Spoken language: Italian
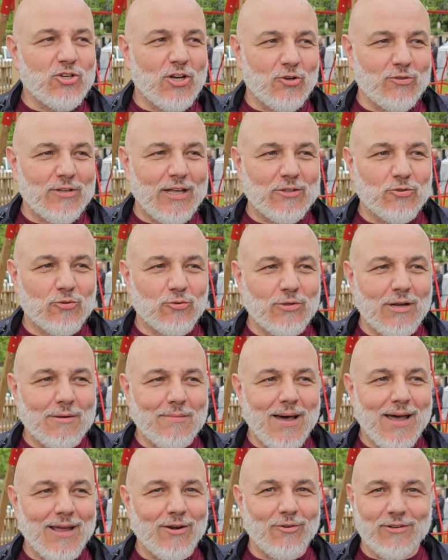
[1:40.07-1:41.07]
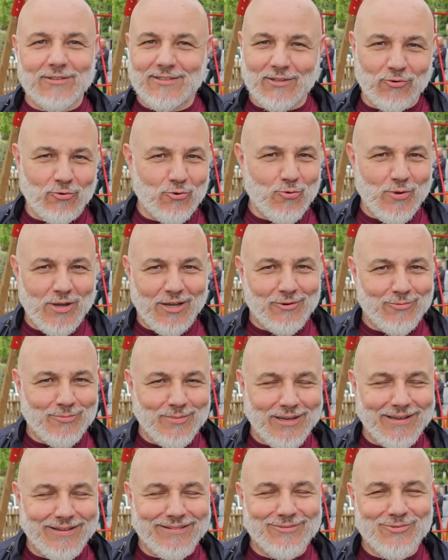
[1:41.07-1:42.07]
ci hanno dato una mano, sono qui
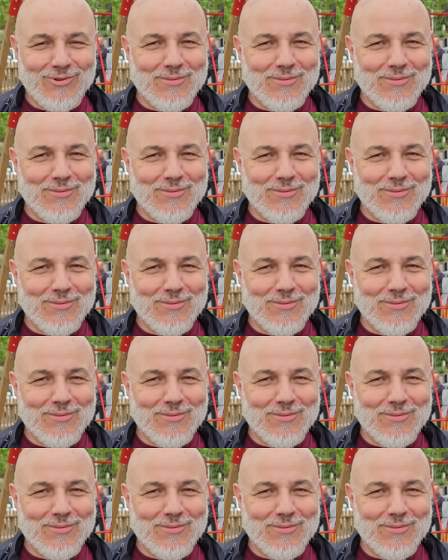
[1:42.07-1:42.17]
con me,